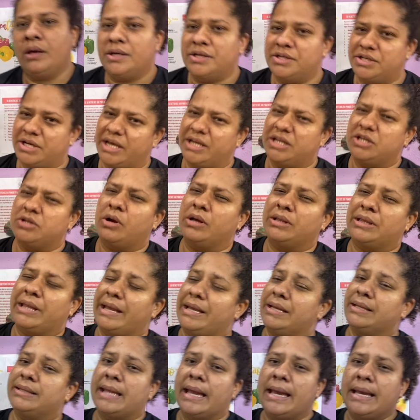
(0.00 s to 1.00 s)
Gente,
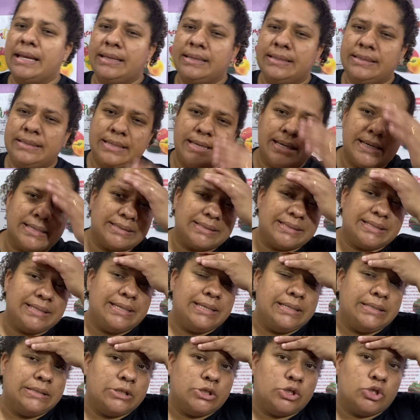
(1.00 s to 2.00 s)
tem, tem dias
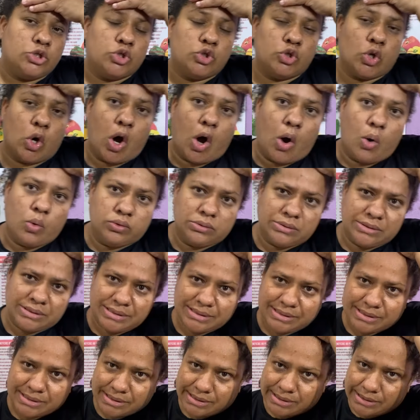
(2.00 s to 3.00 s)
que só o
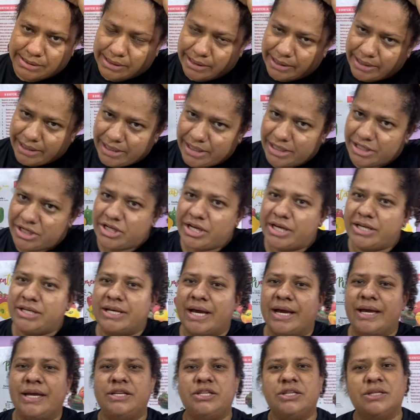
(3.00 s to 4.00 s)
sangue, gente,
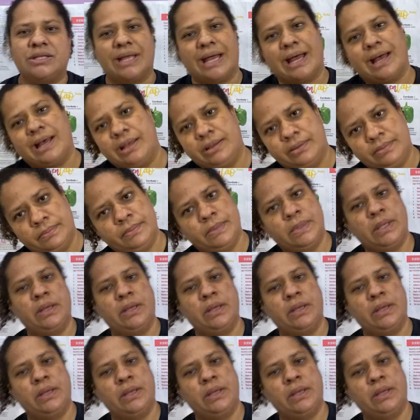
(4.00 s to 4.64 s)
a gente tá